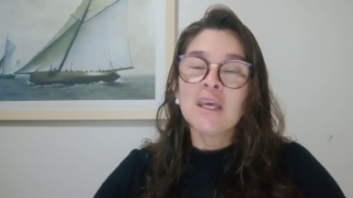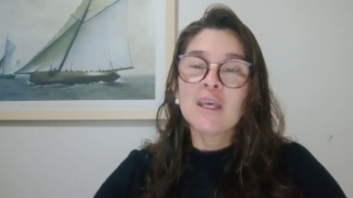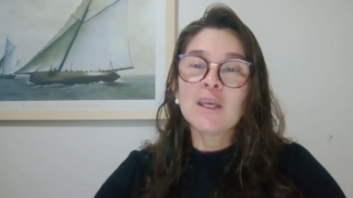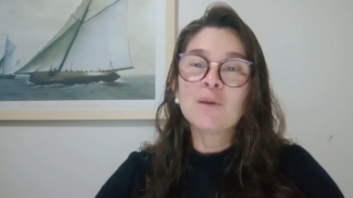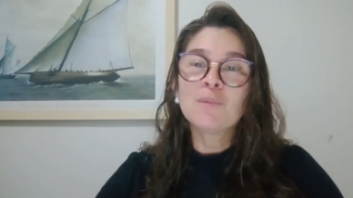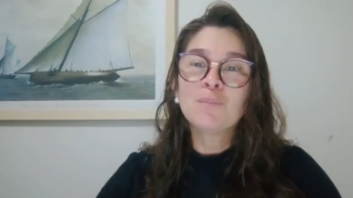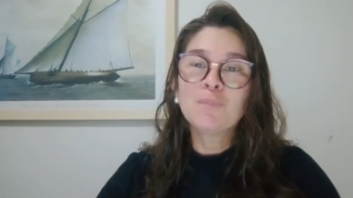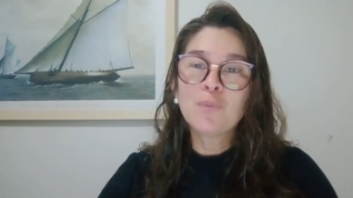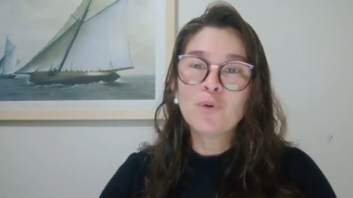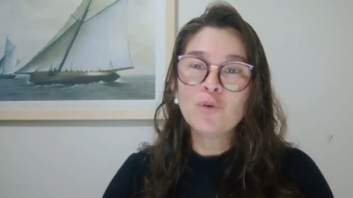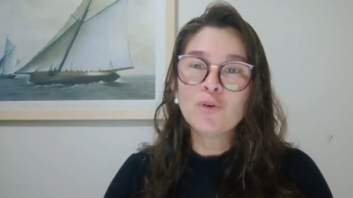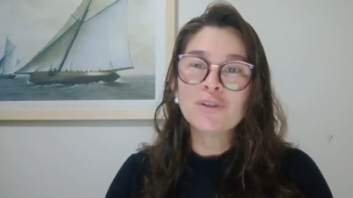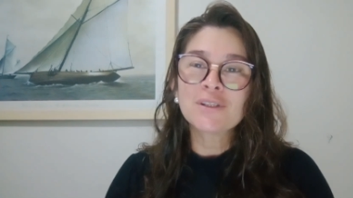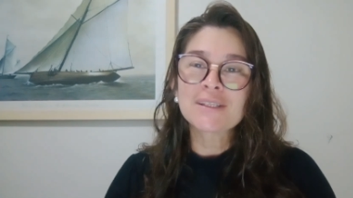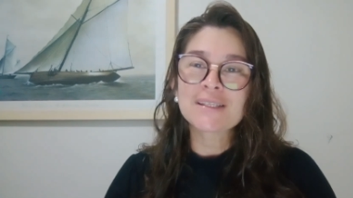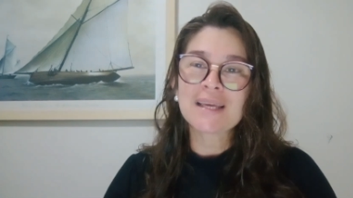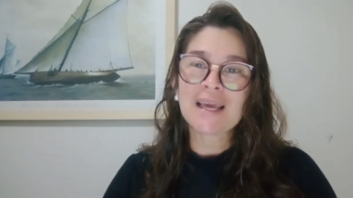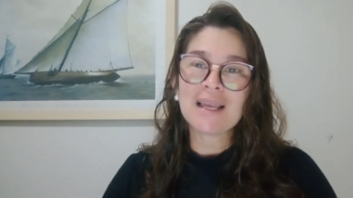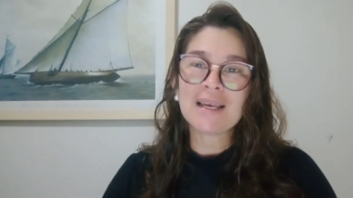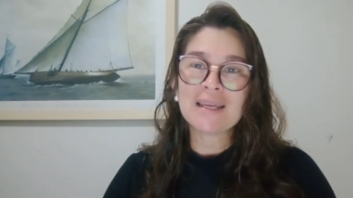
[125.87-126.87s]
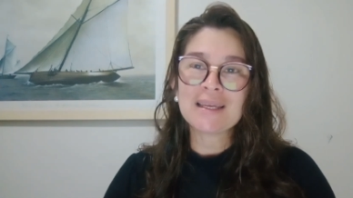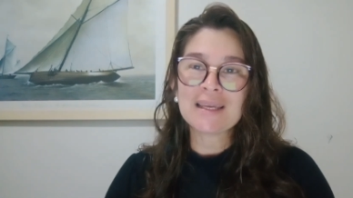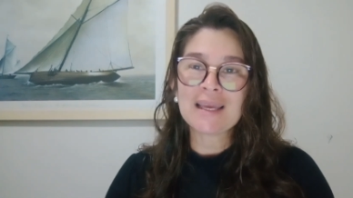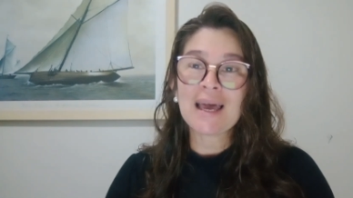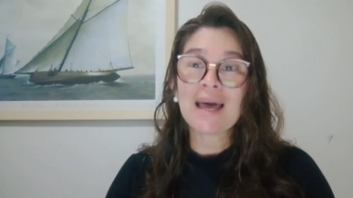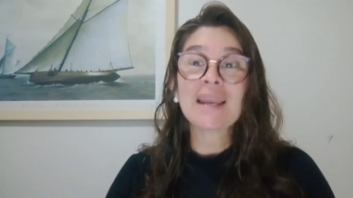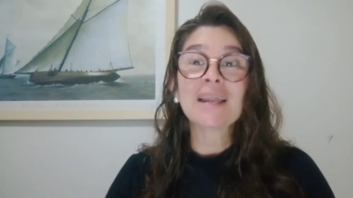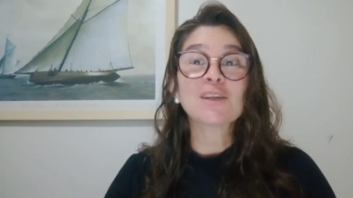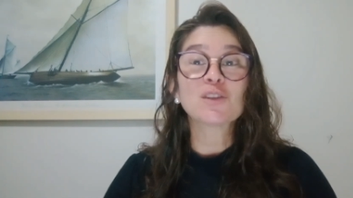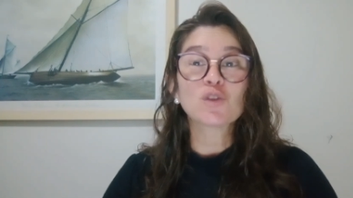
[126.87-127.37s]
E busque
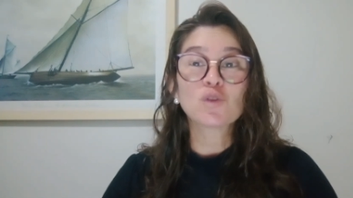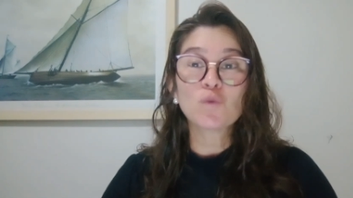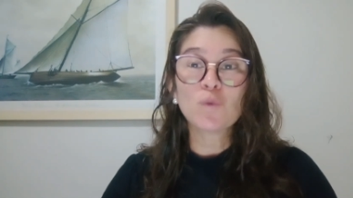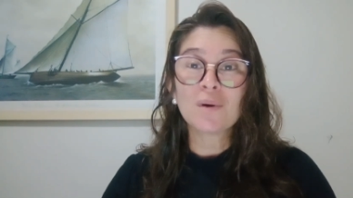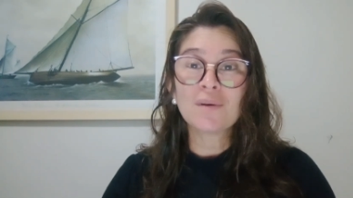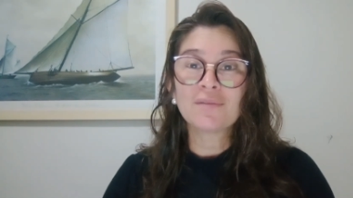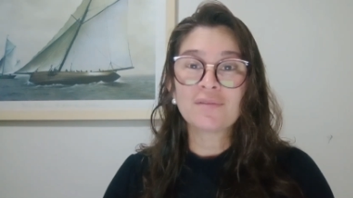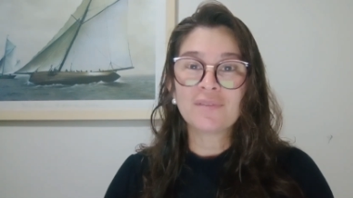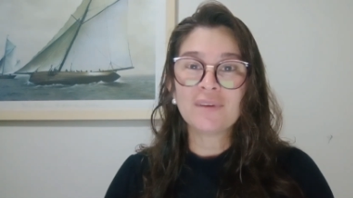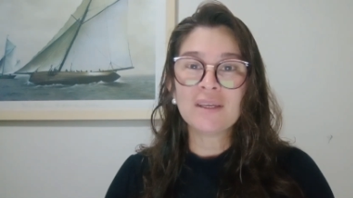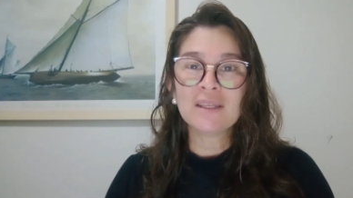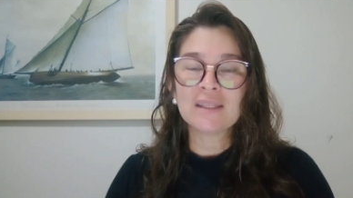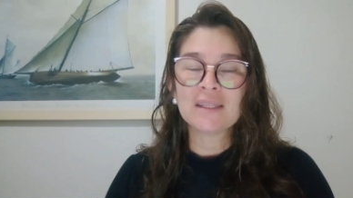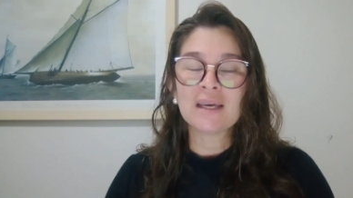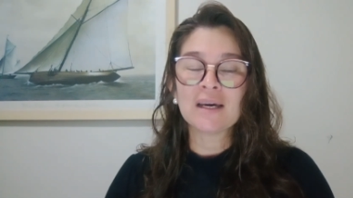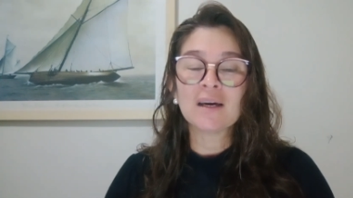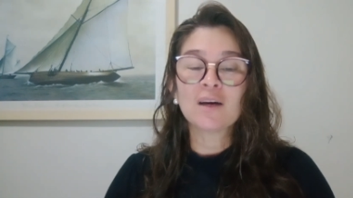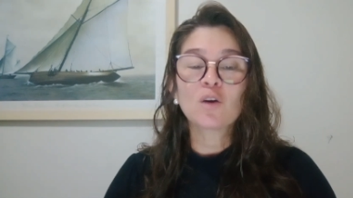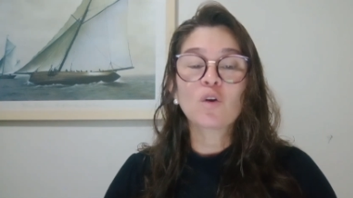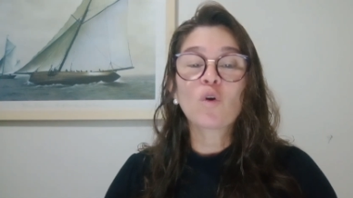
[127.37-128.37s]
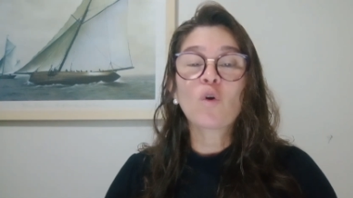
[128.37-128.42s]
alinhar a sua vida